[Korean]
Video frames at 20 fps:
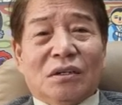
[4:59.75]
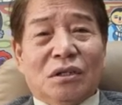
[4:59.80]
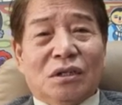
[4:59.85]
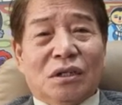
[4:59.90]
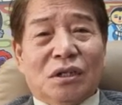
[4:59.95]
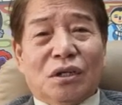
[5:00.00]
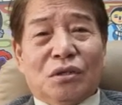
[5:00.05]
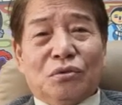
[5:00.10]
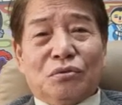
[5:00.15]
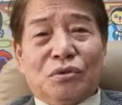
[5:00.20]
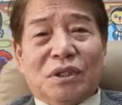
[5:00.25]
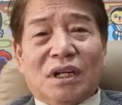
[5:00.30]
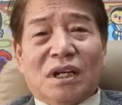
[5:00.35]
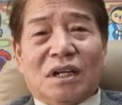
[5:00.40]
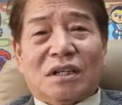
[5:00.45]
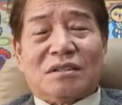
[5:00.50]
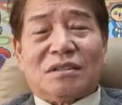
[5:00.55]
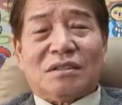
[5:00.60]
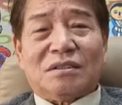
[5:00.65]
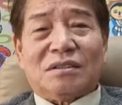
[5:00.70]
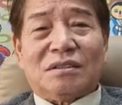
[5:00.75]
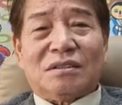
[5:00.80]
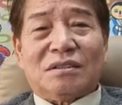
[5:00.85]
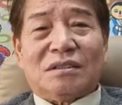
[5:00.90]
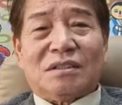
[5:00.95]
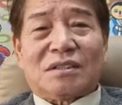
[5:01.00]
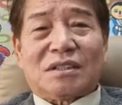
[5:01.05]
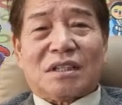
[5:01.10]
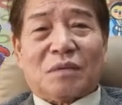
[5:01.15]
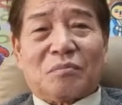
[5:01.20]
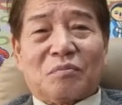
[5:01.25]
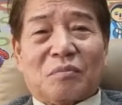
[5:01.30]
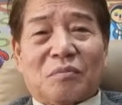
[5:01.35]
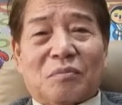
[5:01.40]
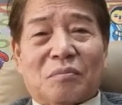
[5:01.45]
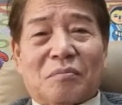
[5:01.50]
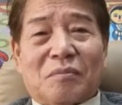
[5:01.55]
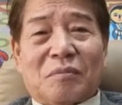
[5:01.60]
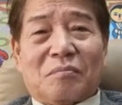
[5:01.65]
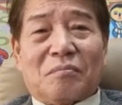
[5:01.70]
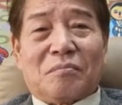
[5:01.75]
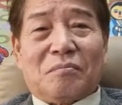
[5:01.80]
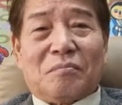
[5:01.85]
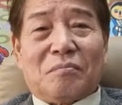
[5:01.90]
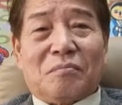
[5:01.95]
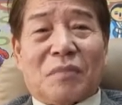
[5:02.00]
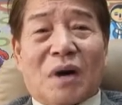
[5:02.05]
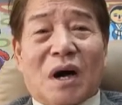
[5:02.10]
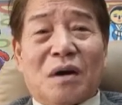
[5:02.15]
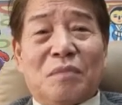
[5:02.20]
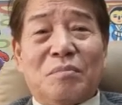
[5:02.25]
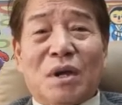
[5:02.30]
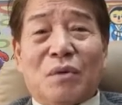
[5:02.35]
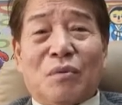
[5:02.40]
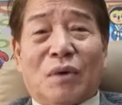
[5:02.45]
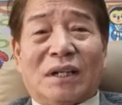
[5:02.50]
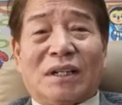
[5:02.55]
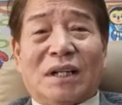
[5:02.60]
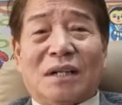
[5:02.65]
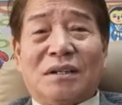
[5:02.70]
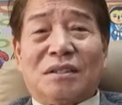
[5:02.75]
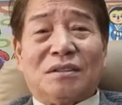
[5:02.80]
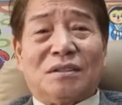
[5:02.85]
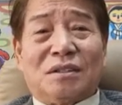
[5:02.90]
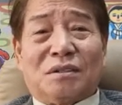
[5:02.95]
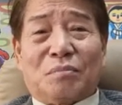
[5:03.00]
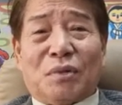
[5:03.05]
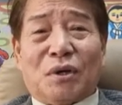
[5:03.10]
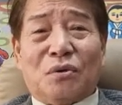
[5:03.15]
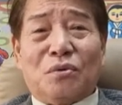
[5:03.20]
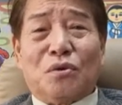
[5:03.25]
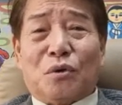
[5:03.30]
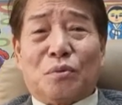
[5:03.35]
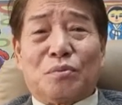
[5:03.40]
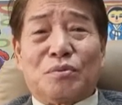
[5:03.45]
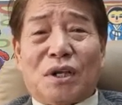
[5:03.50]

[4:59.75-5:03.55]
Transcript: 예, 우리가 그, 참, 마음에 와닿는 건 별로